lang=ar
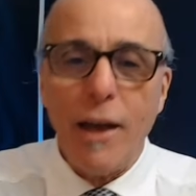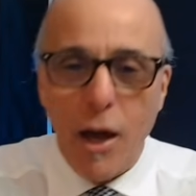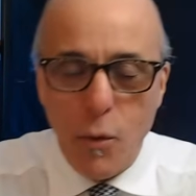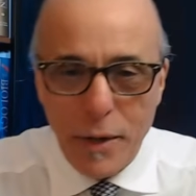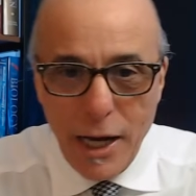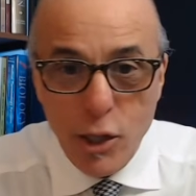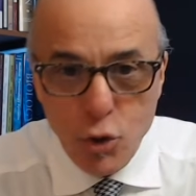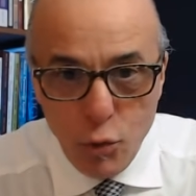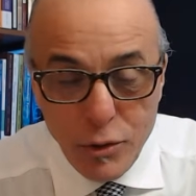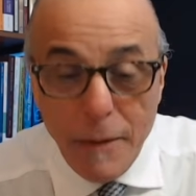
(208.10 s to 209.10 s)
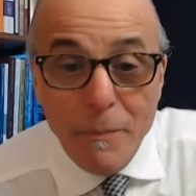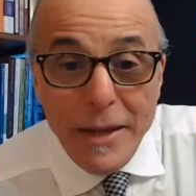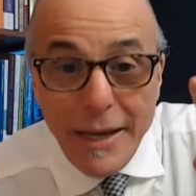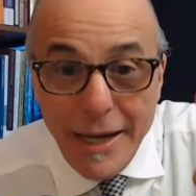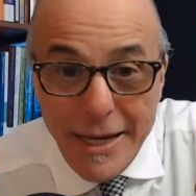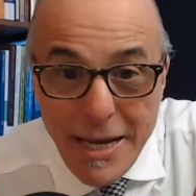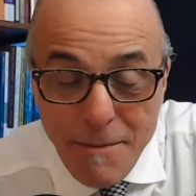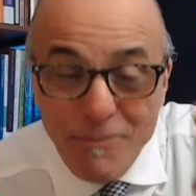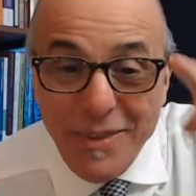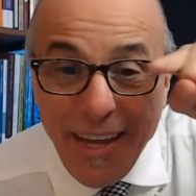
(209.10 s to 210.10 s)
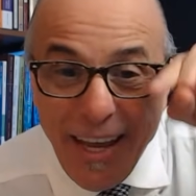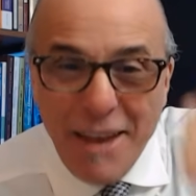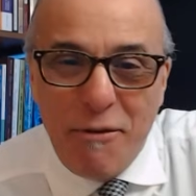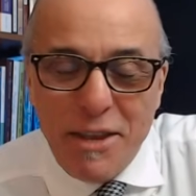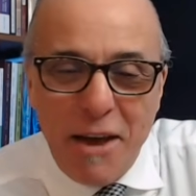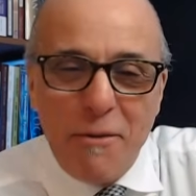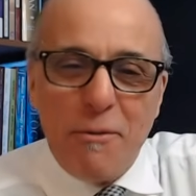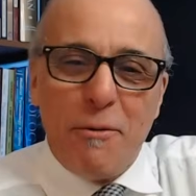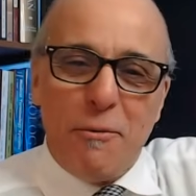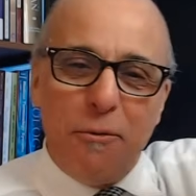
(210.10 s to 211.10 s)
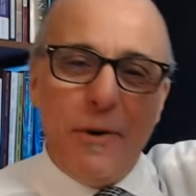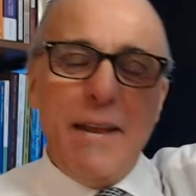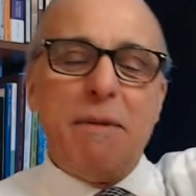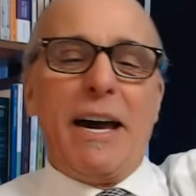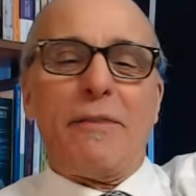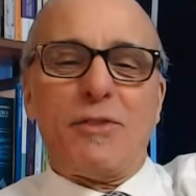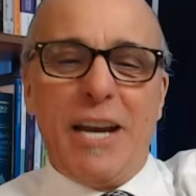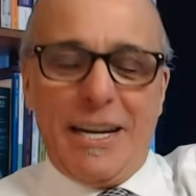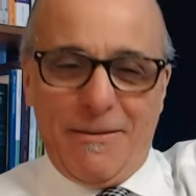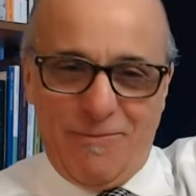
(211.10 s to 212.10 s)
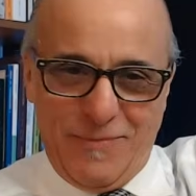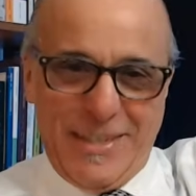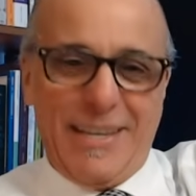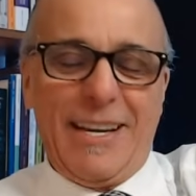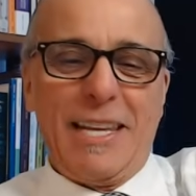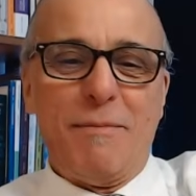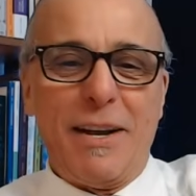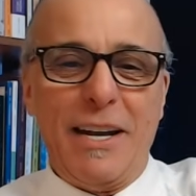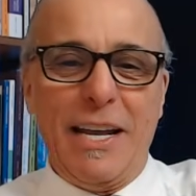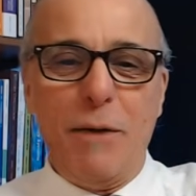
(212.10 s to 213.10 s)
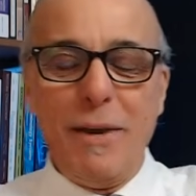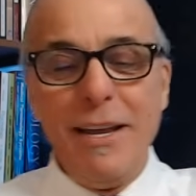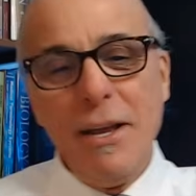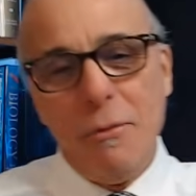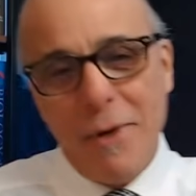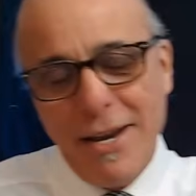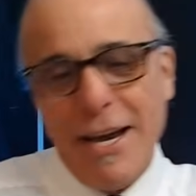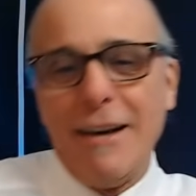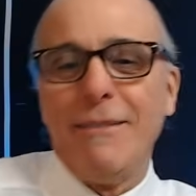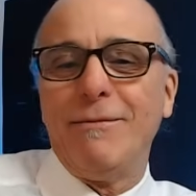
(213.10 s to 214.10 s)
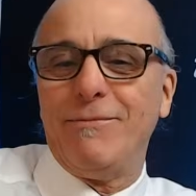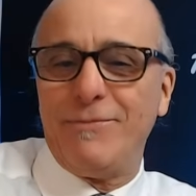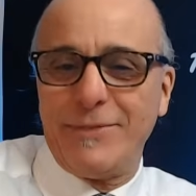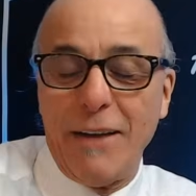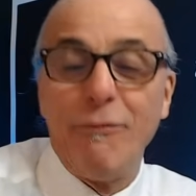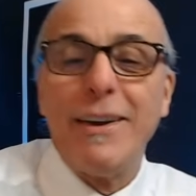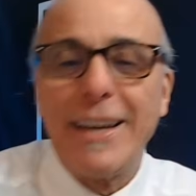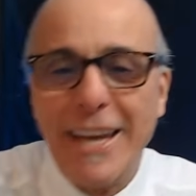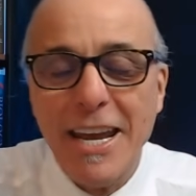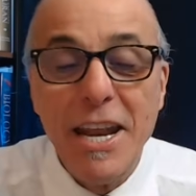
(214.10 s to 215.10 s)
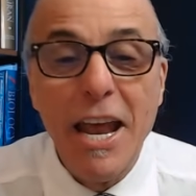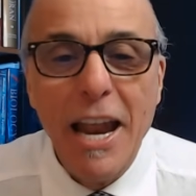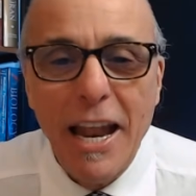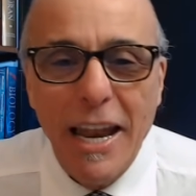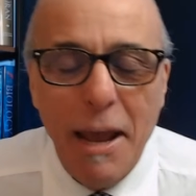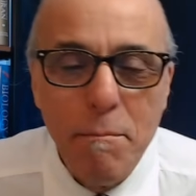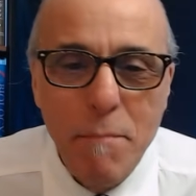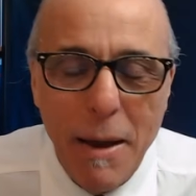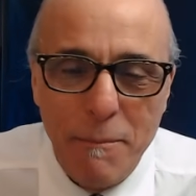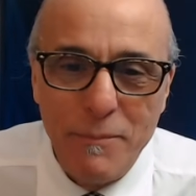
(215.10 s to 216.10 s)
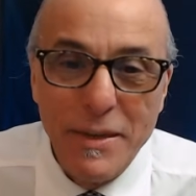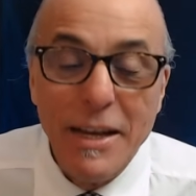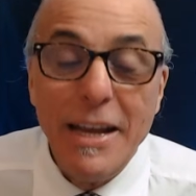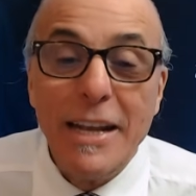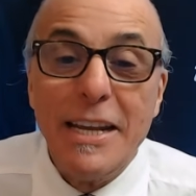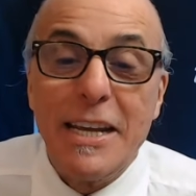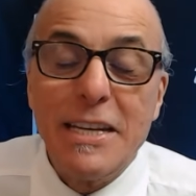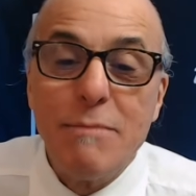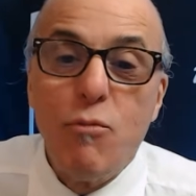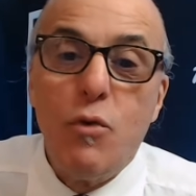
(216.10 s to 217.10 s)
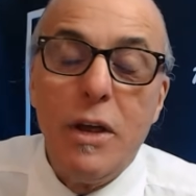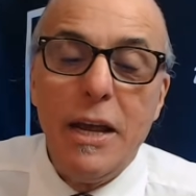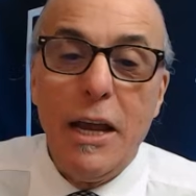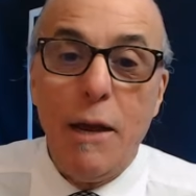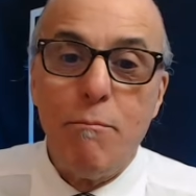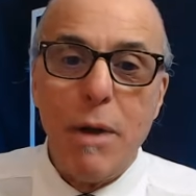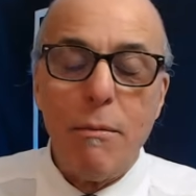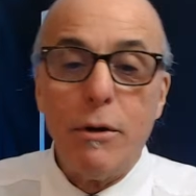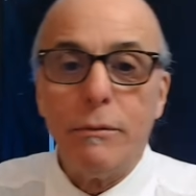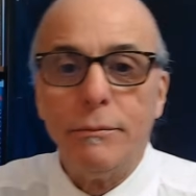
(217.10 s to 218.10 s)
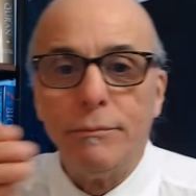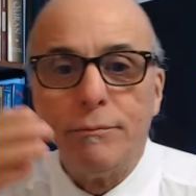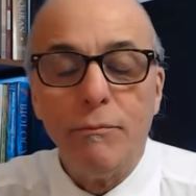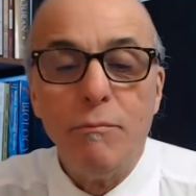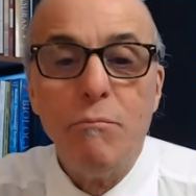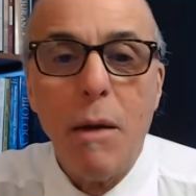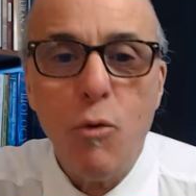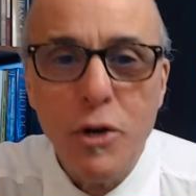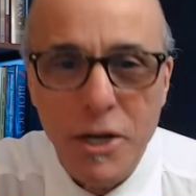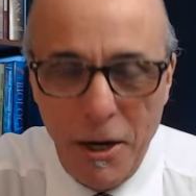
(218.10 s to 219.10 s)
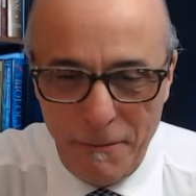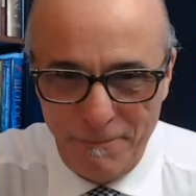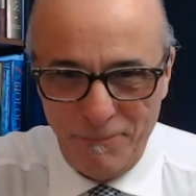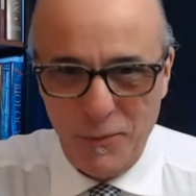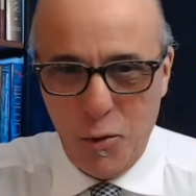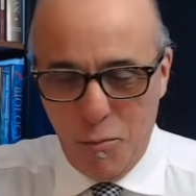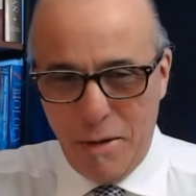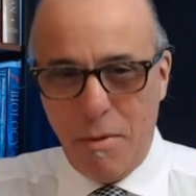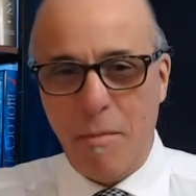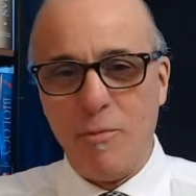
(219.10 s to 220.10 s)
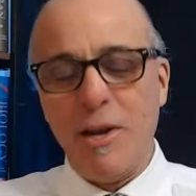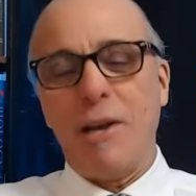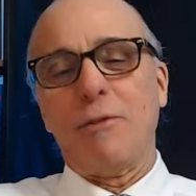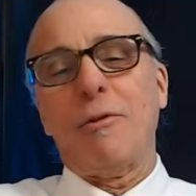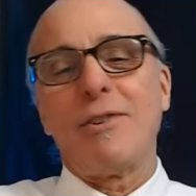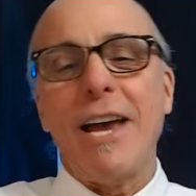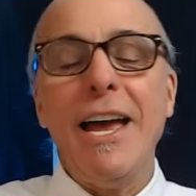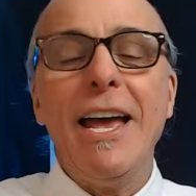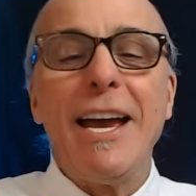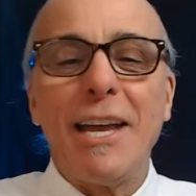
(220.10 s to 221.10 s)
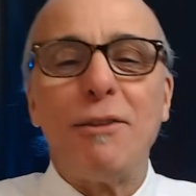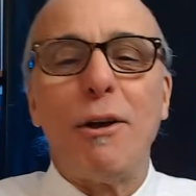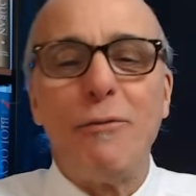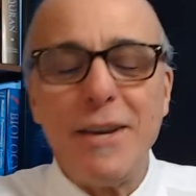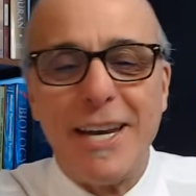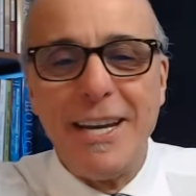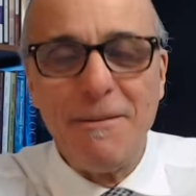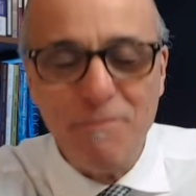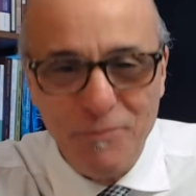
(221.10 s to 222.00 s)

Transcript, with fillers: اوراق التوت اذا فدا واللي ما عرف شيء هذا البر العلوي وهي طب كاين الحمام اللي كيسموه حمام مامونيه والحمام المامونيه كتدخل فيها كتدخل فين كاين